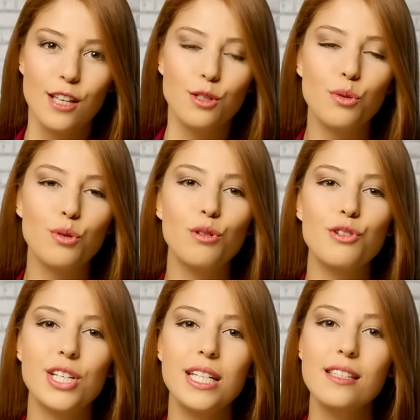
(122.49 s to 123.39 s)

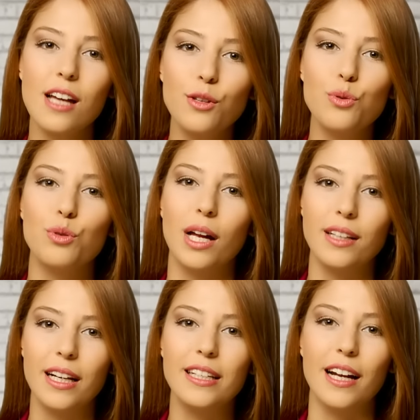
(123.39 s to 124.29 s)
Sosyolojiyi sağduyudan
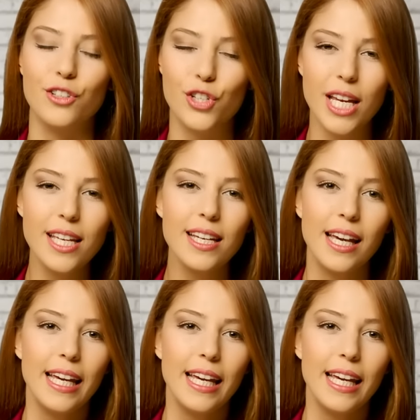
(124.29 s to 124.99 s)
ayıran şey,